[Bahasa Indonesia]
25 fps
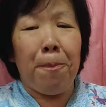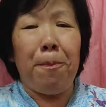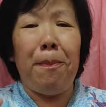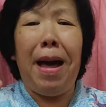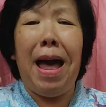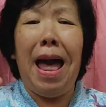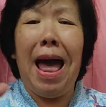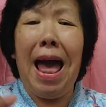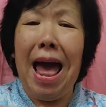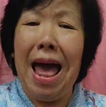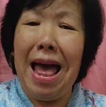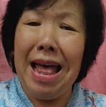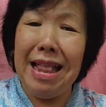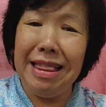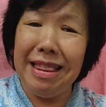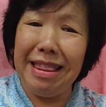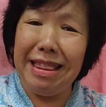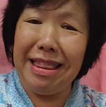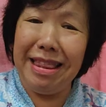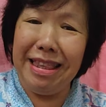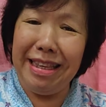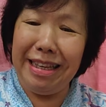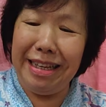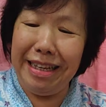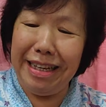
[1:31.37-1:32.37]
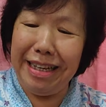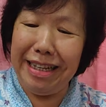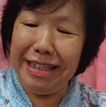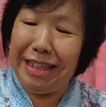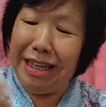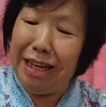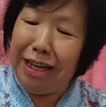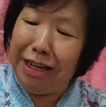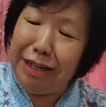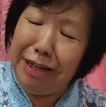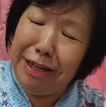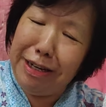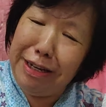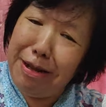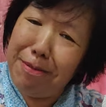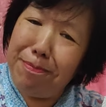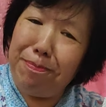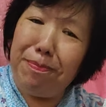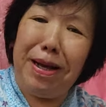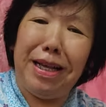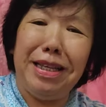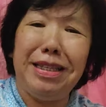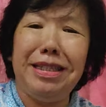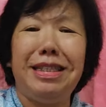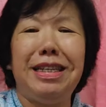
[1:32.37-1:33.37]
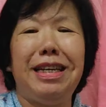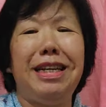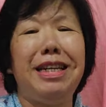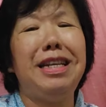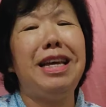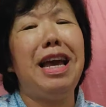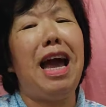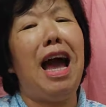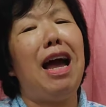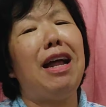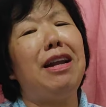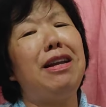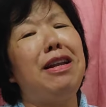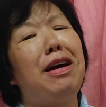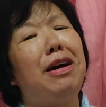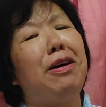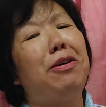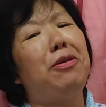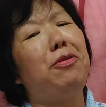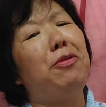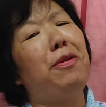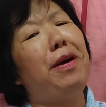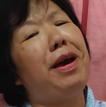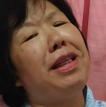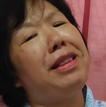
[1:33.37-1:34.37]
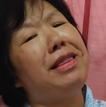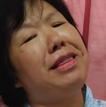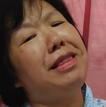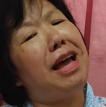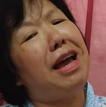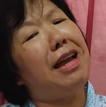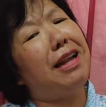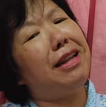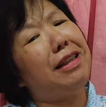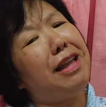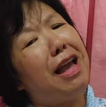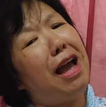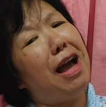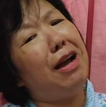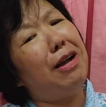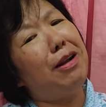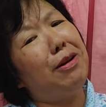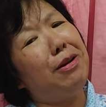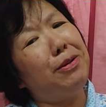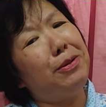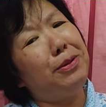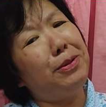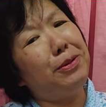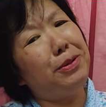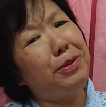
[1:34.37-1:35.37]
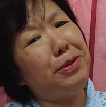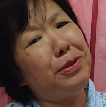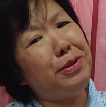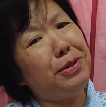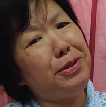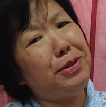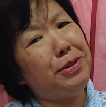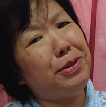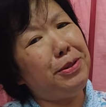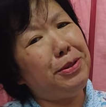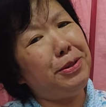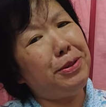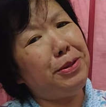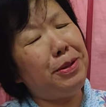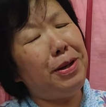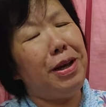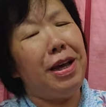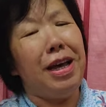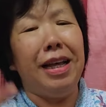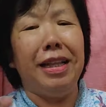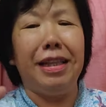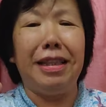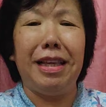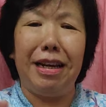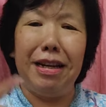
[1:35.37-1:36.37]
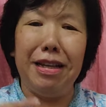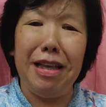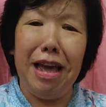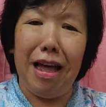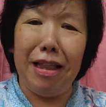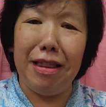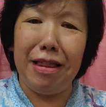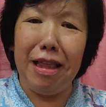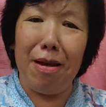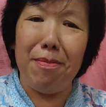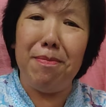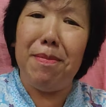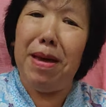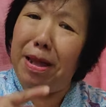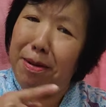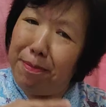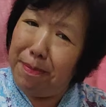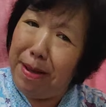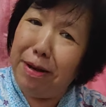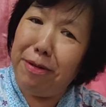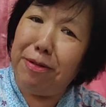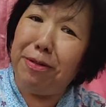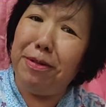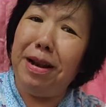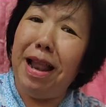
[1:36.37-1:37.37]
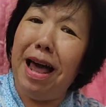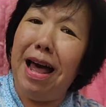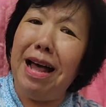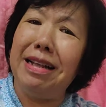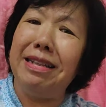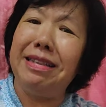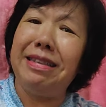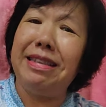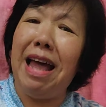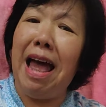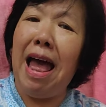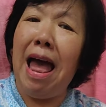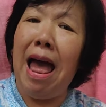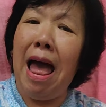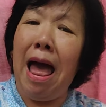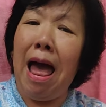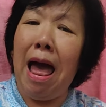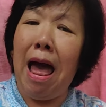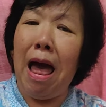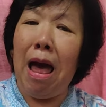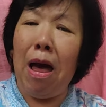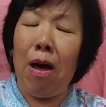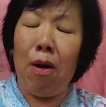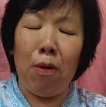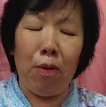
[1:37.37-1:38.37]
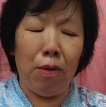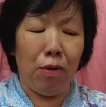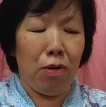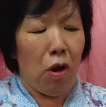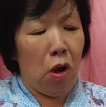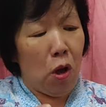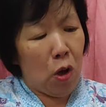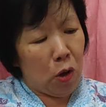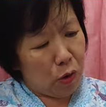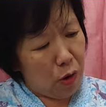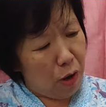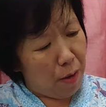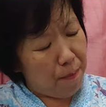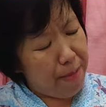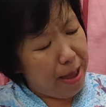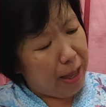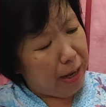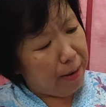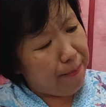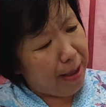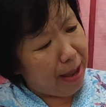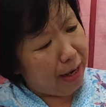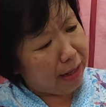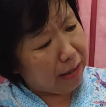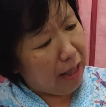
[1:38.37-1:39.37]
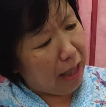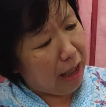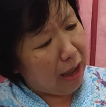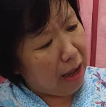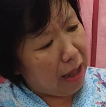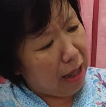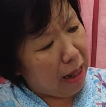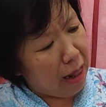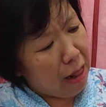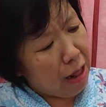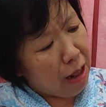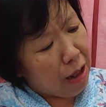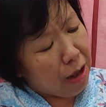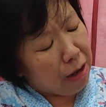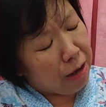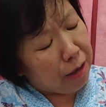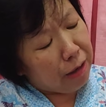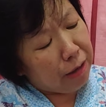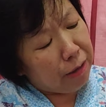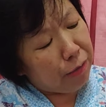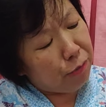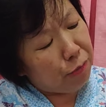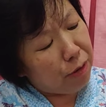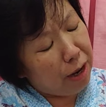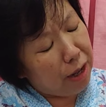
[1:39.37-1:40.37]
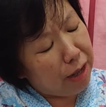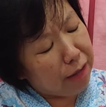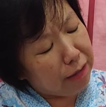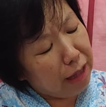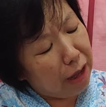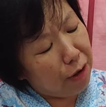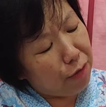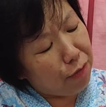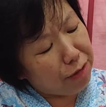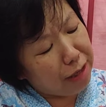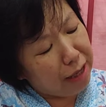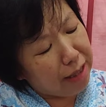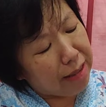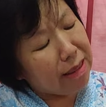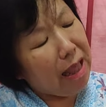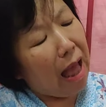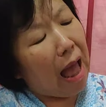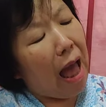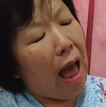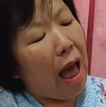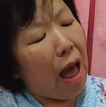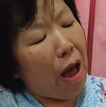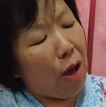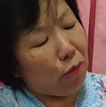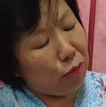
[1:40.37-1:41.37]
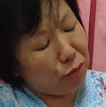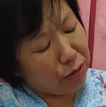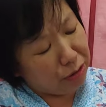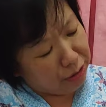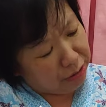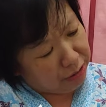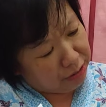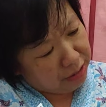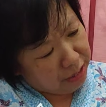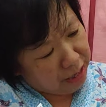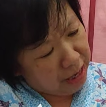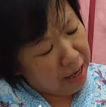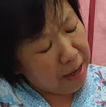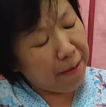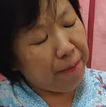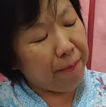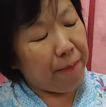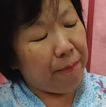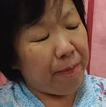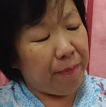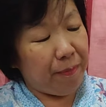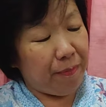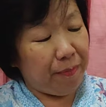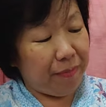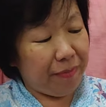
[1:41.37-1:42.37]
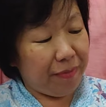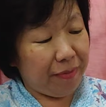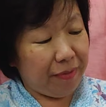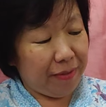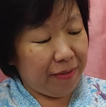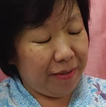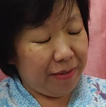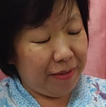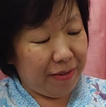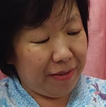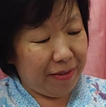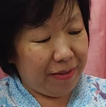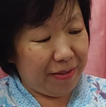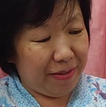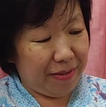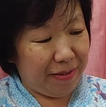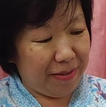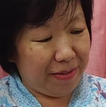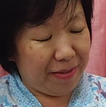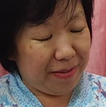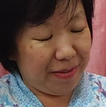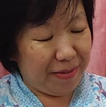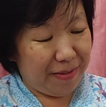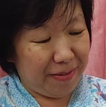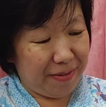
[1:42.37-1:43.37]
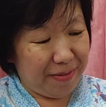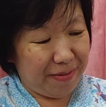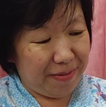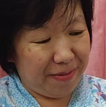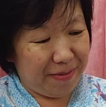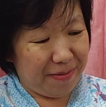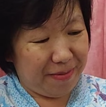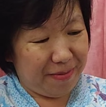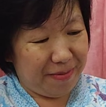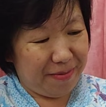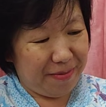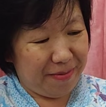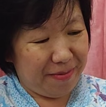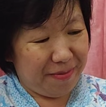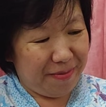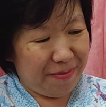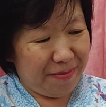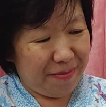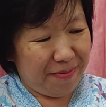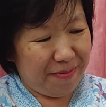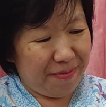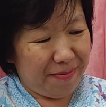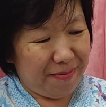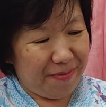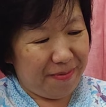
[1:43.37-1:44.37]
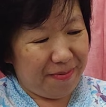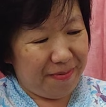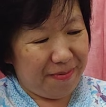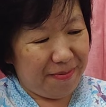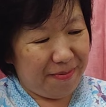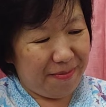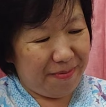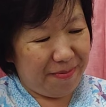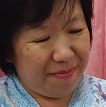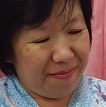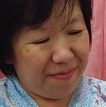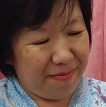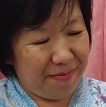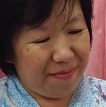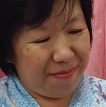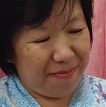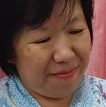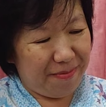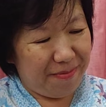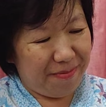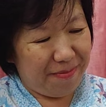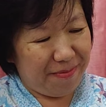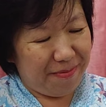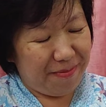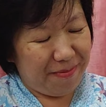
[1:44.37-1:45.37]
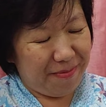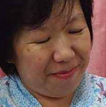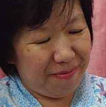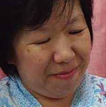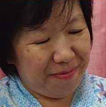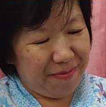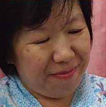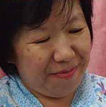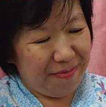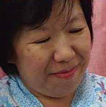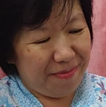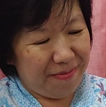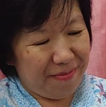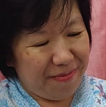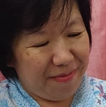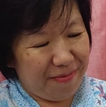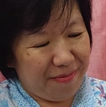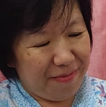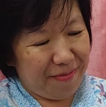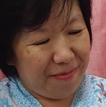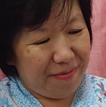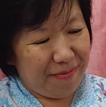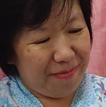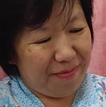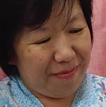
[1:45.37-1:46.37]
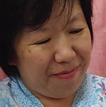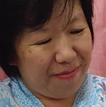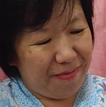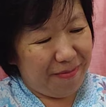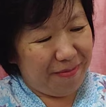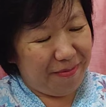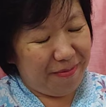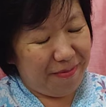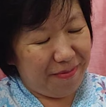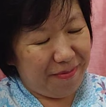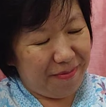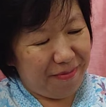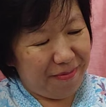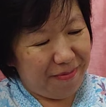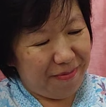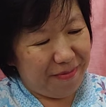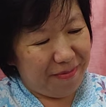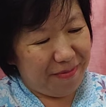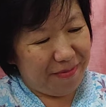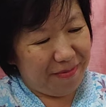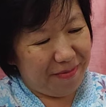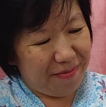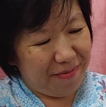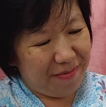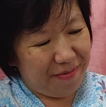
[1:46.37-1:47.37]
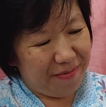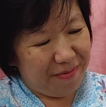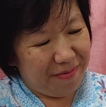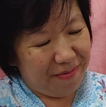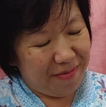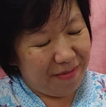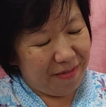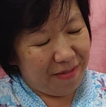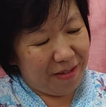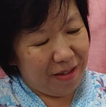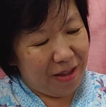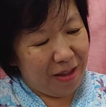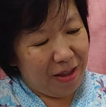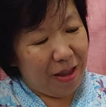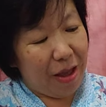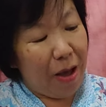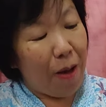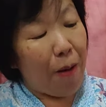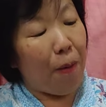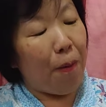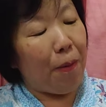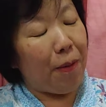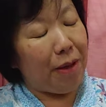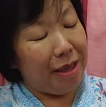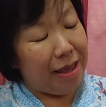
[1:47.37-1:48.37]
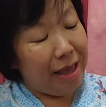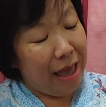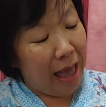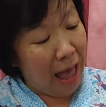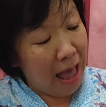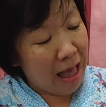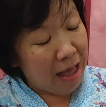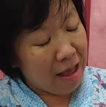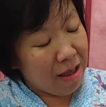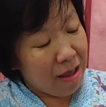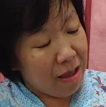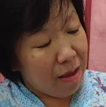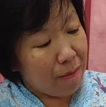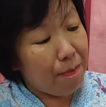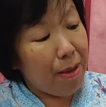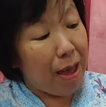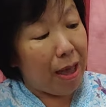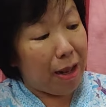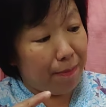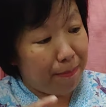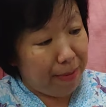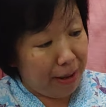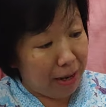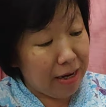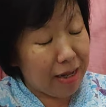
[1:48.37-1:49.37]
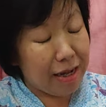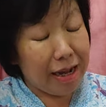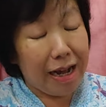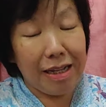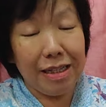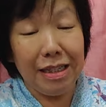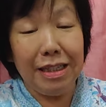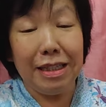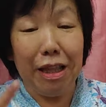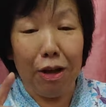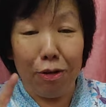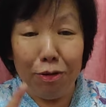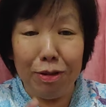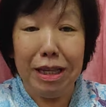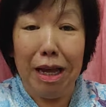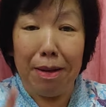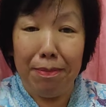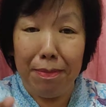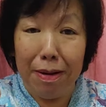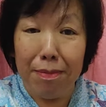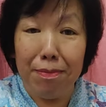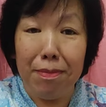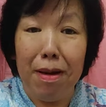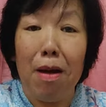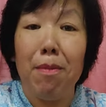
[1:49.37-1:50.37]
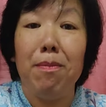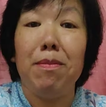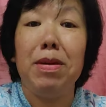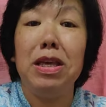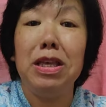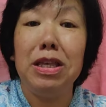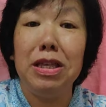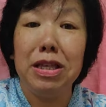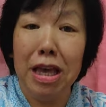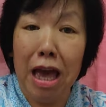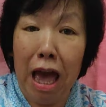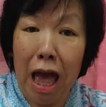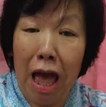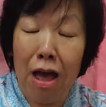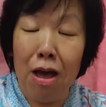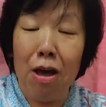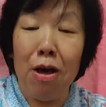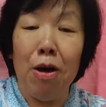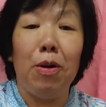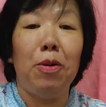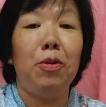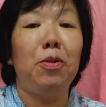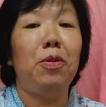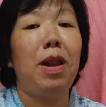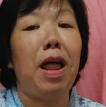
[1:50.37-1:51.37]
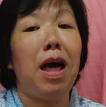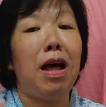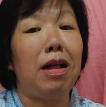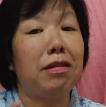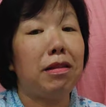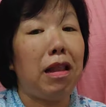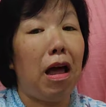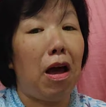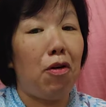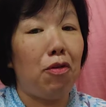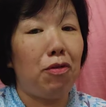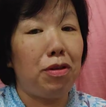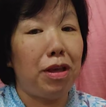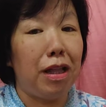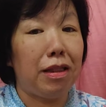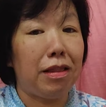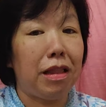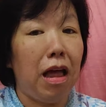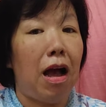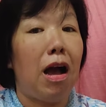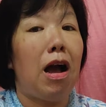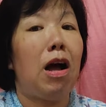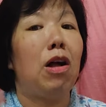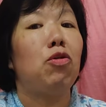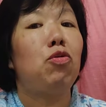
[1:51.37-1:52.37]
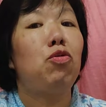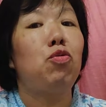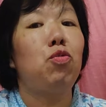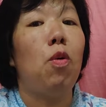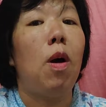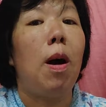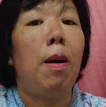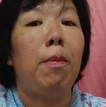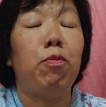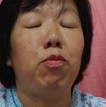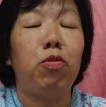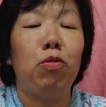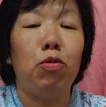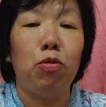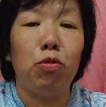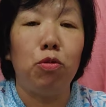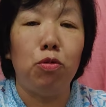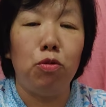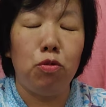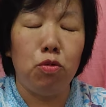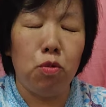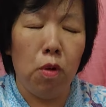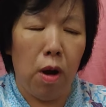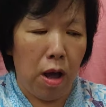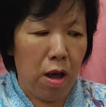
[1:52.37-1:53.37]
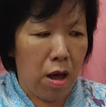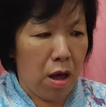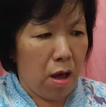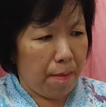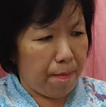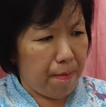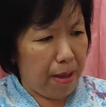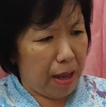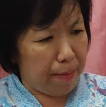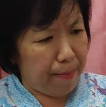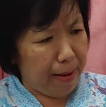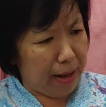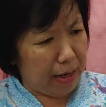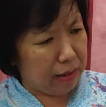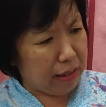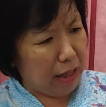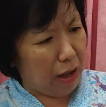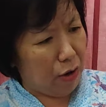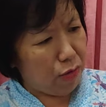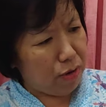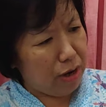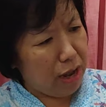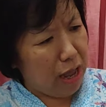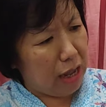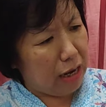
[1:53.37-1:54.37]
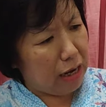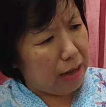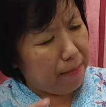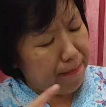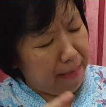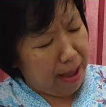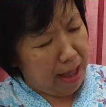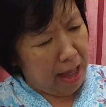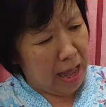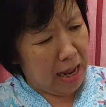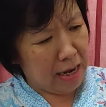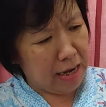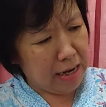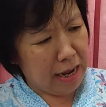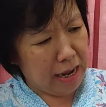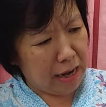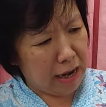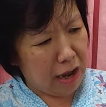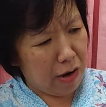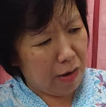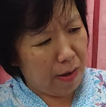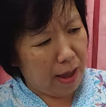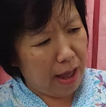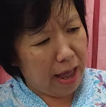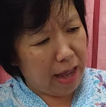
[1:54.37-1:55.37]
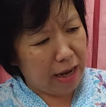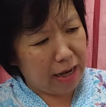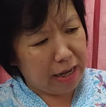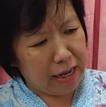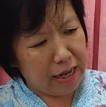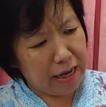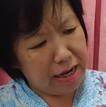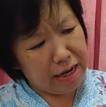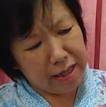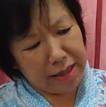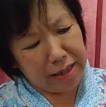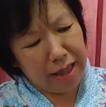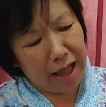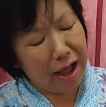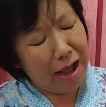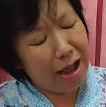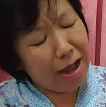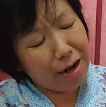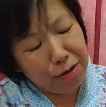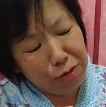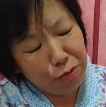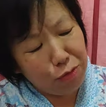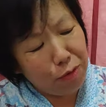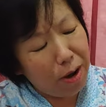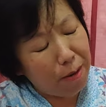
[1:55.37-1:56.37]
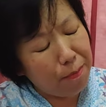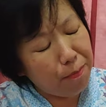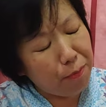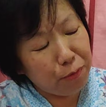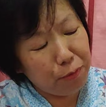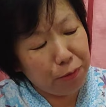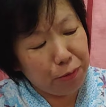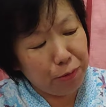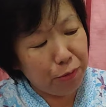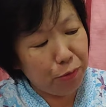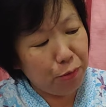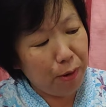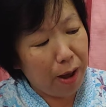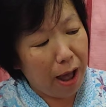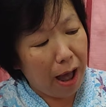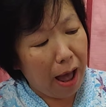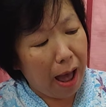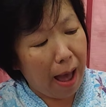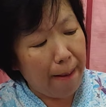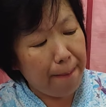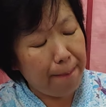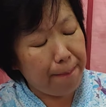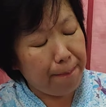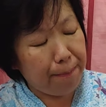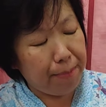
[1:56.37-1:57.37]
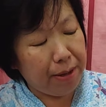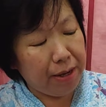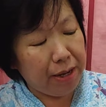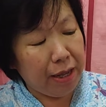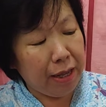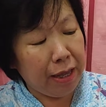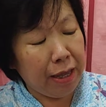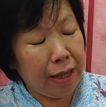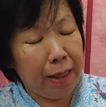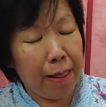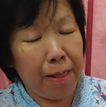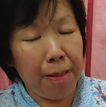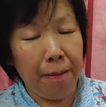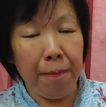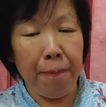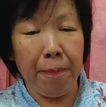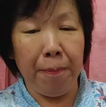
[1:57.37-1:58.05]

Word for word: Pantes, di depan sini ada kue tart yang lucu Ternyata Berber ulang tahun Kok Berber tanggal uh, ulang tahunnya tahu sih? Iya dong, soalnya kan Berber dikasih tahu Mami ulang tahunnya tanggal 22. Oh iya, Berber dikasih tahu sama maminya ulang tahunnya tanggal 22. Berber tahu dari mana kalau hari ini tanggal 22 April?